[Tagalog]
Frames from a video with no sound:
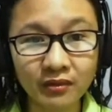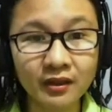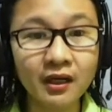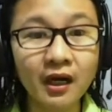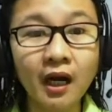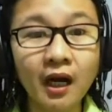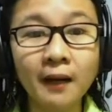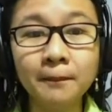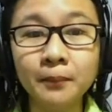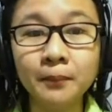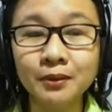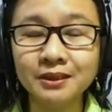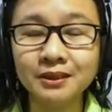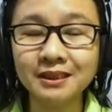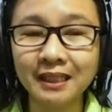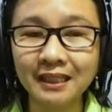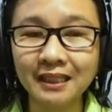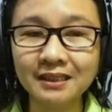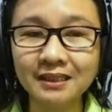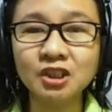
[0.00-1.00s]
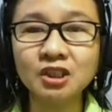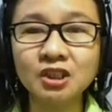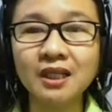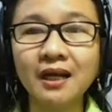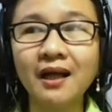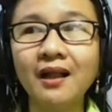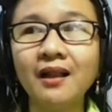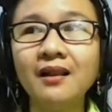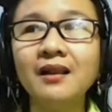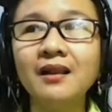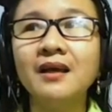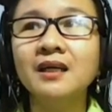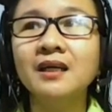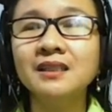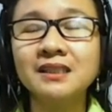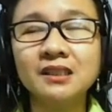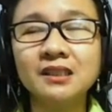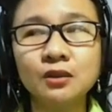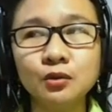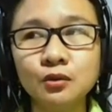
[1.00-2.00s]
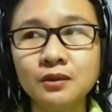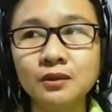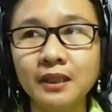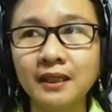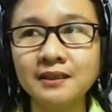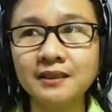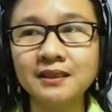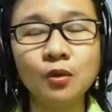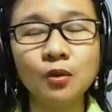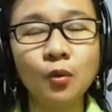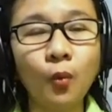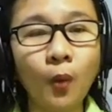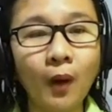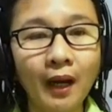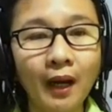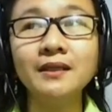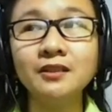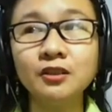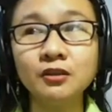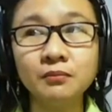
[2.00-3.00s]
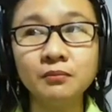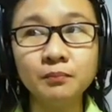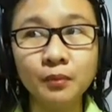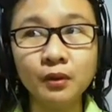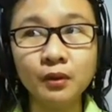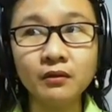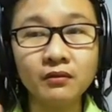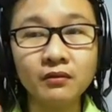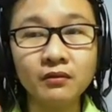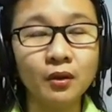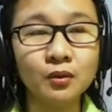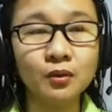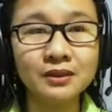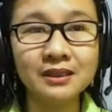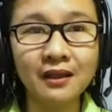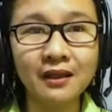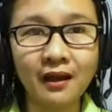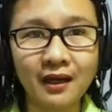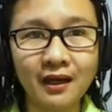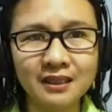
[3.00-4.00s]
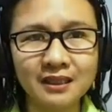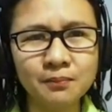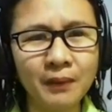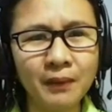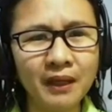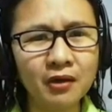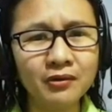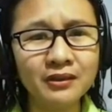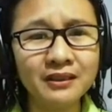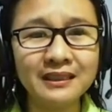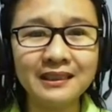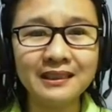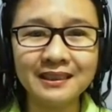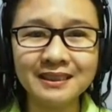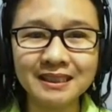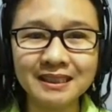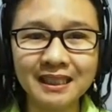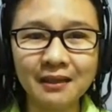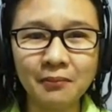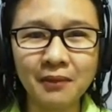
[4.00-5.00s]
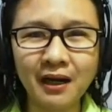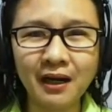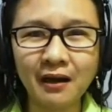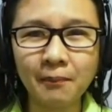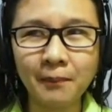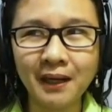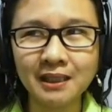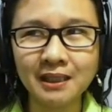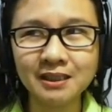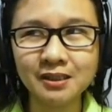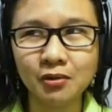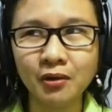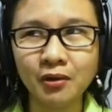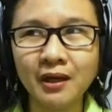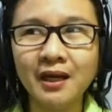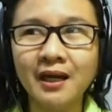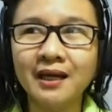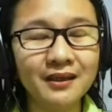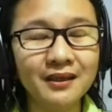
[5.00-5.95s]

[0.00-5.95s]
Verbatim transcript: There are potential students who want to book those slots pero hindi na sila makapasok